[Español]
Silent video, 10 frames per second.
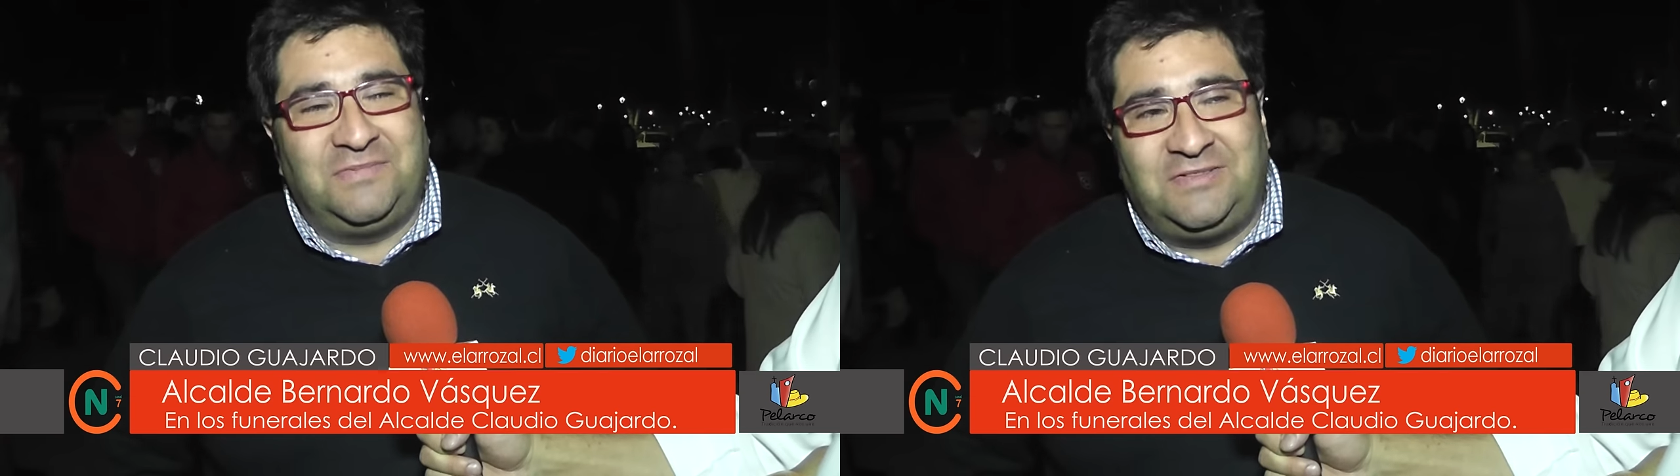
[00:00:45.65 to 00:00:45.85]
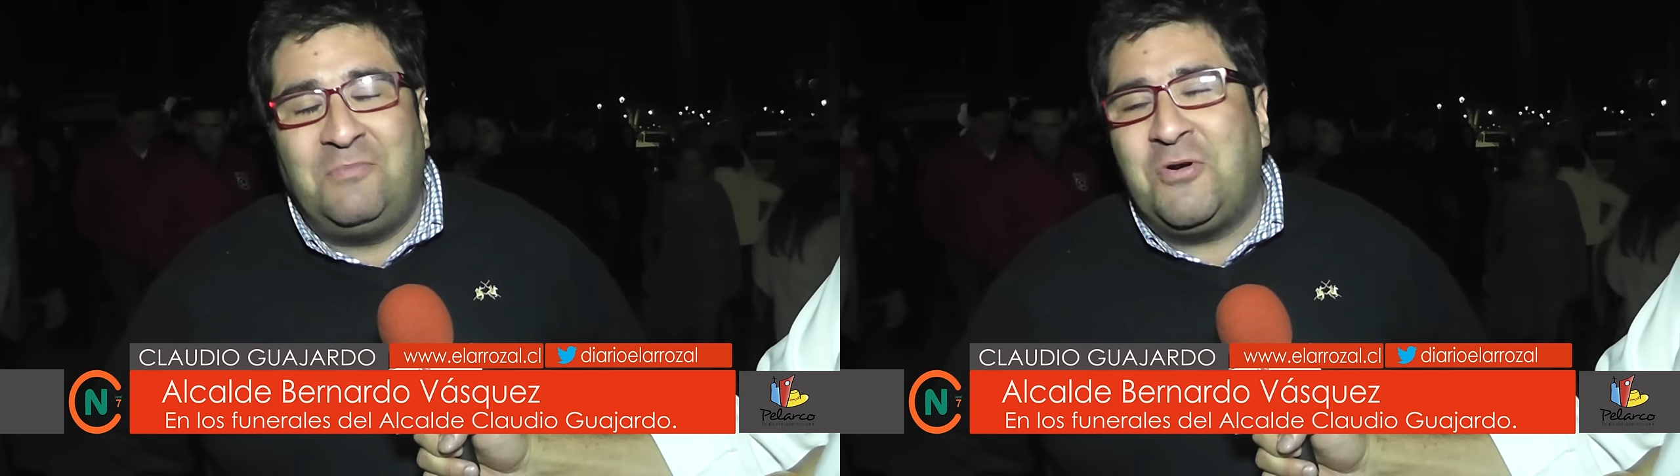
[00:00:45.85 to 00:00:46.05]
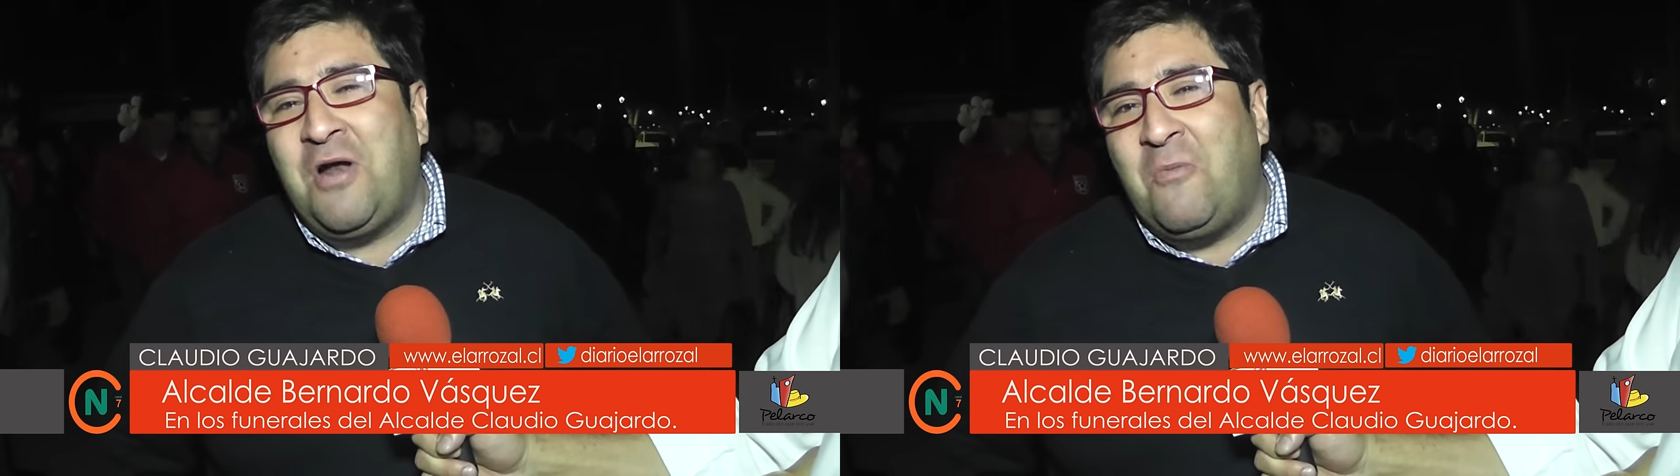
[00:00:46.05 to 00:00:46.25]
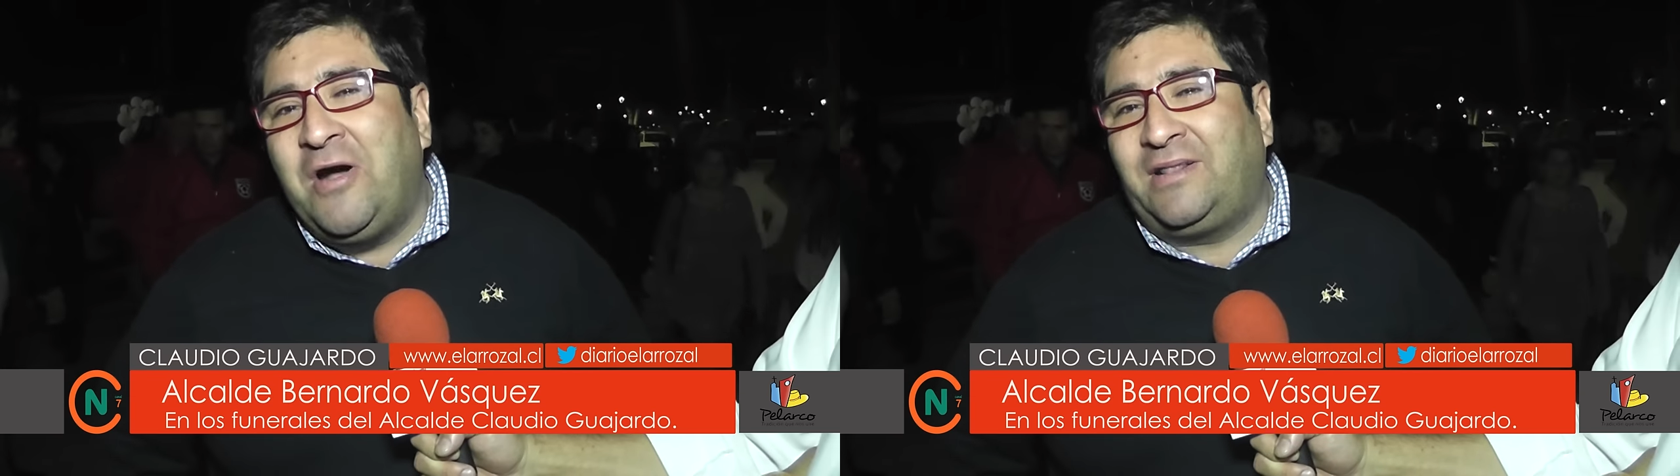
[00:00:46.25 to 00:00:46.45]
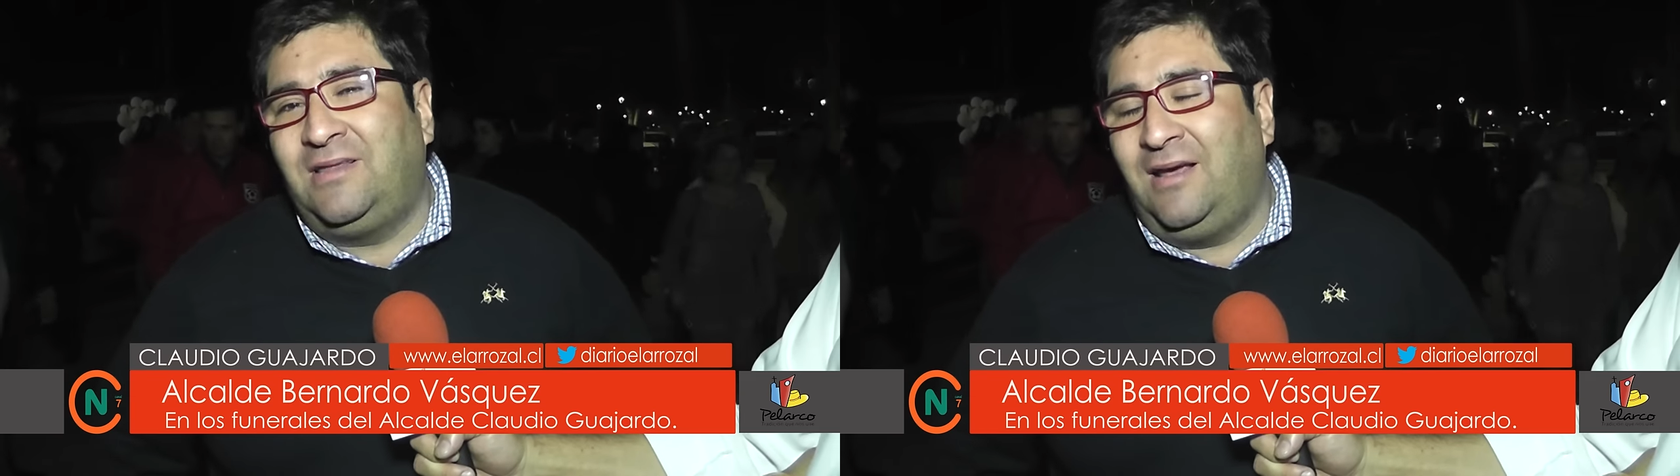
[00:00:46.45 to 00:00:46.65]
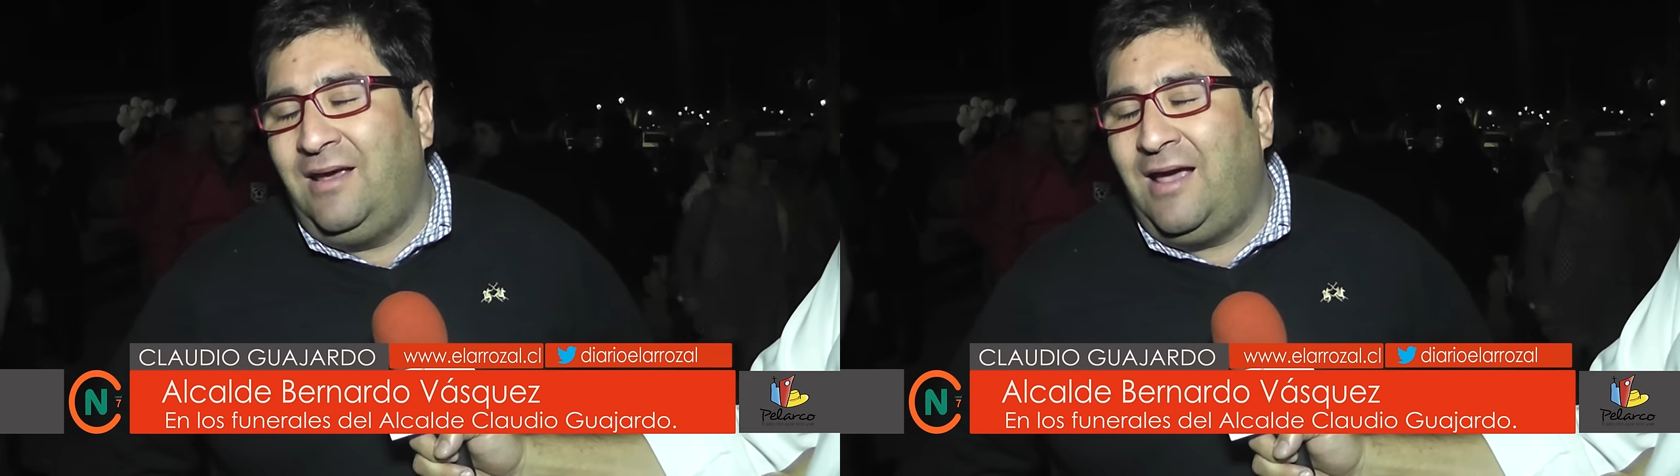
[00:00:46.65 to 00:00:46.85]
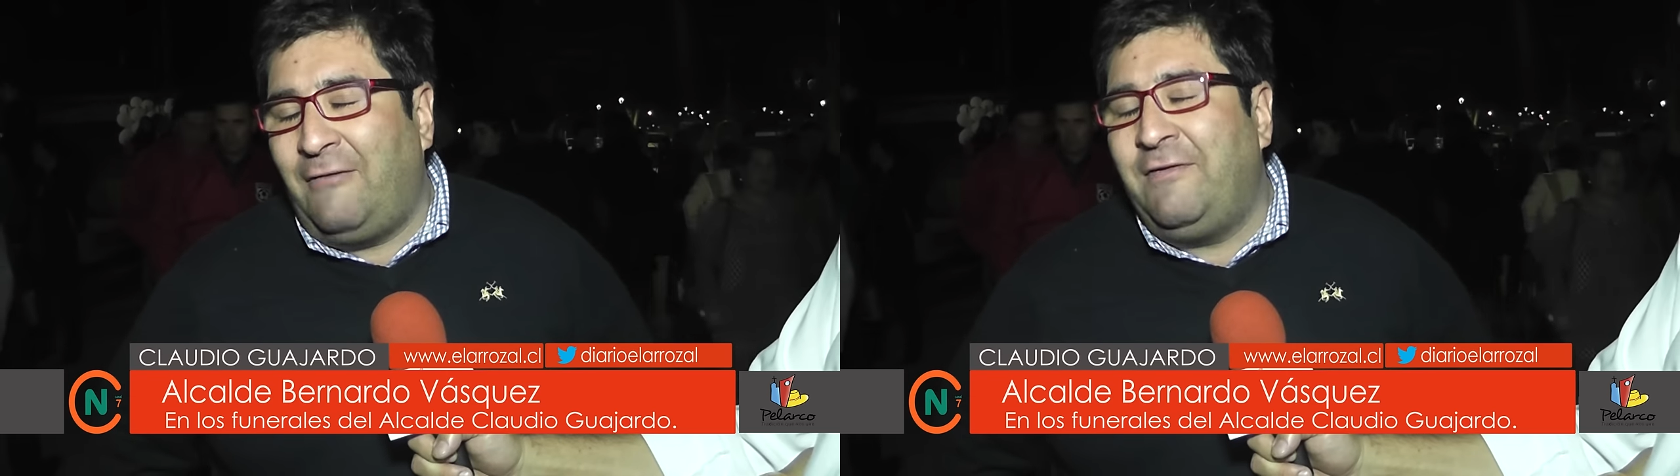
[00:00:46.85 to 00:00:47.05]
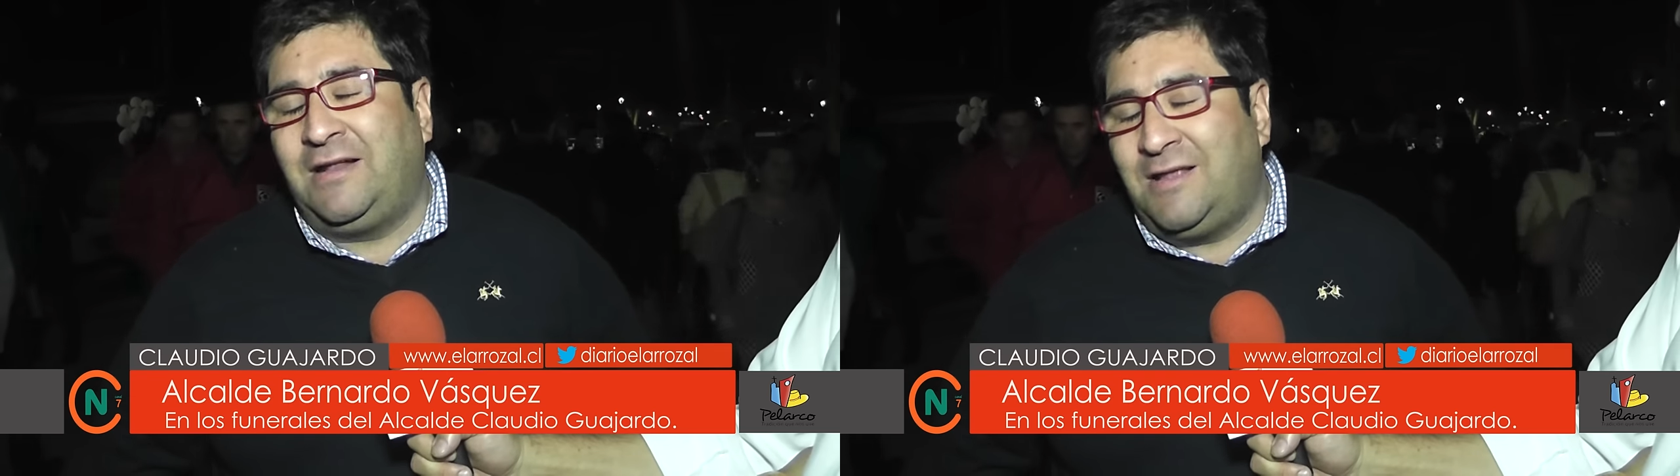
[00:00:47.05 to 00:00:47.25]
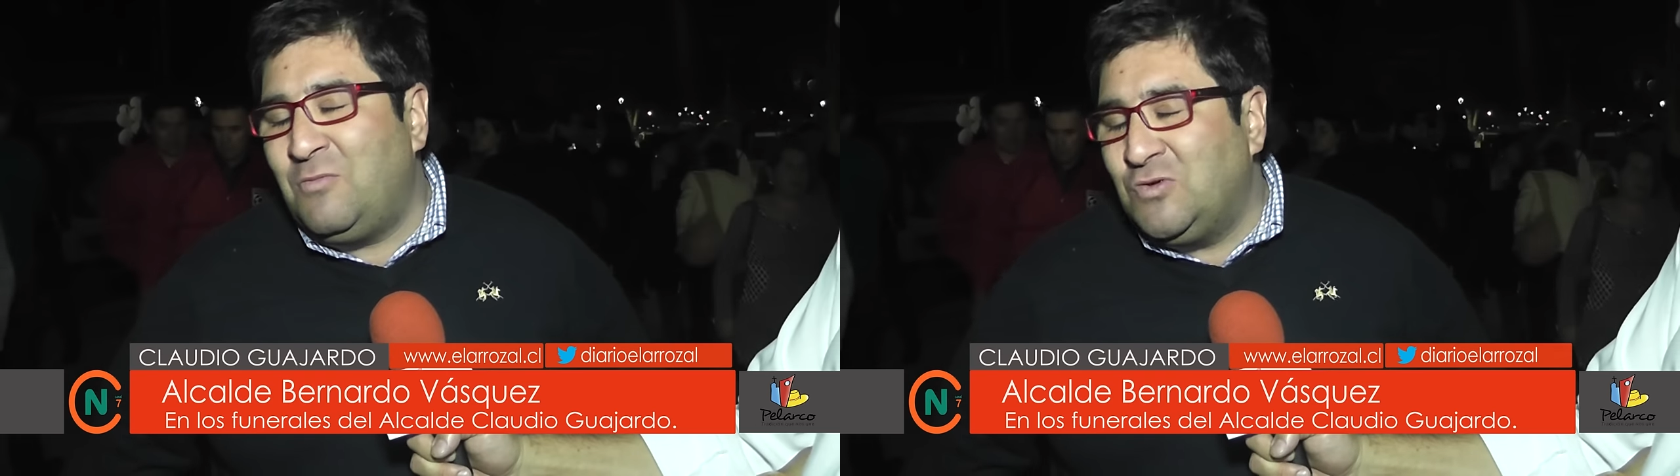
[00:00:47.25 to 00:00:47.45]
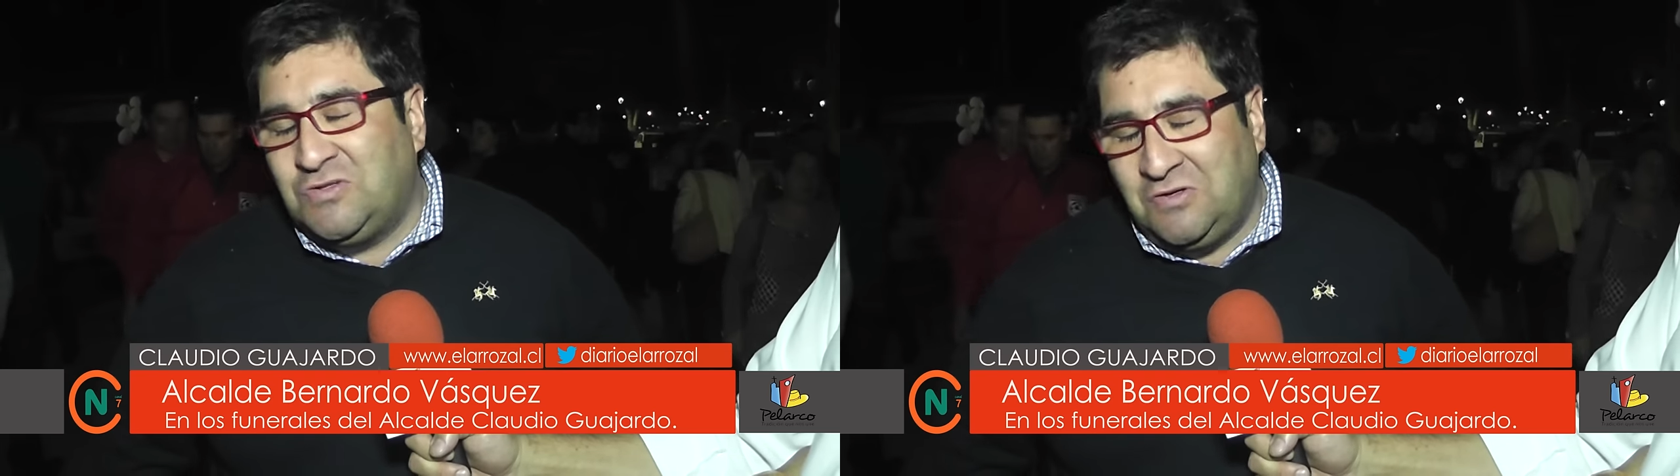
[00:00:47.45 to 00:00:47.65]
siempre una muerte
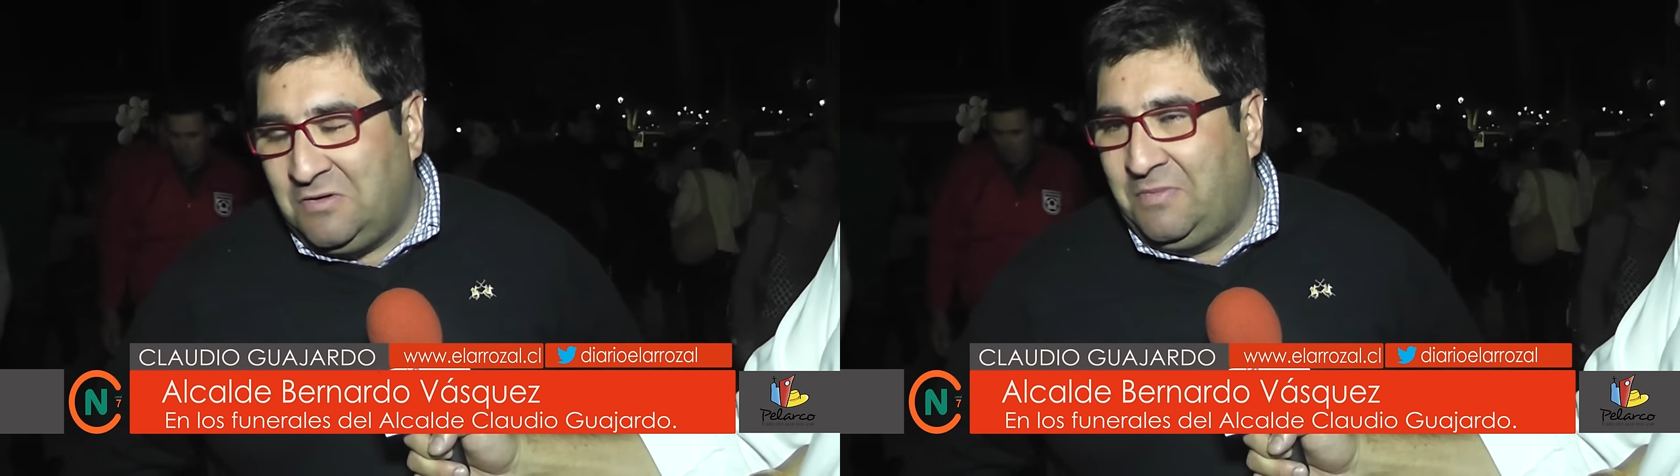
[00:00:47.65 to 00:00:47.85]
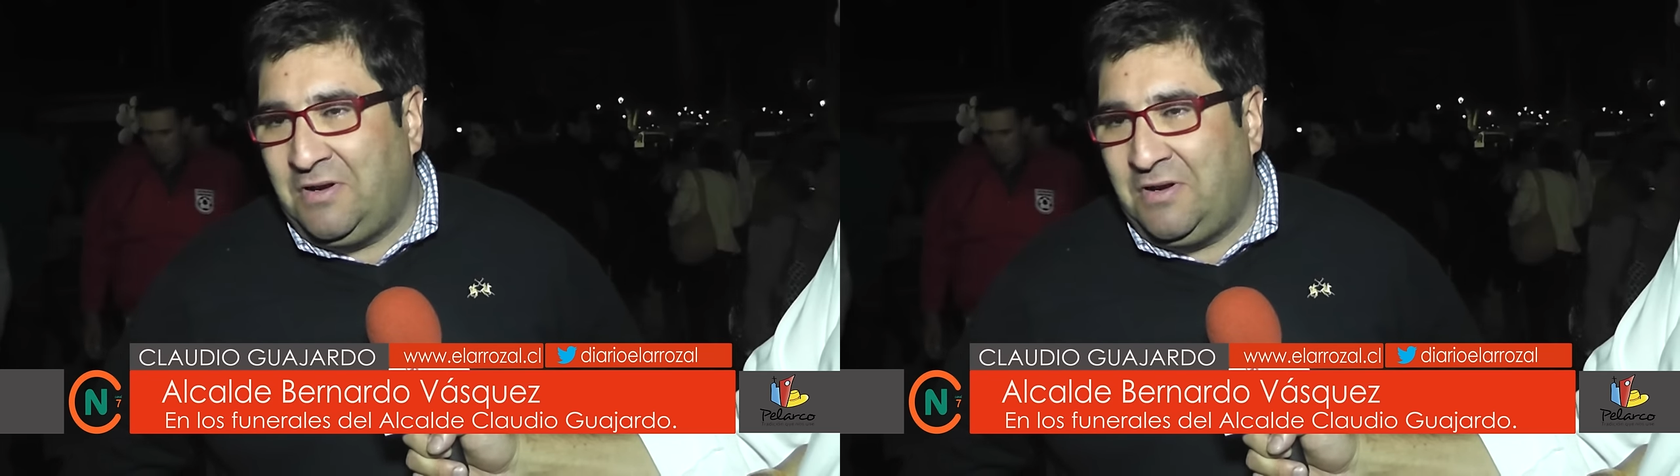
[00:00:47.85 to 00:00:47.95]
afecta mucho,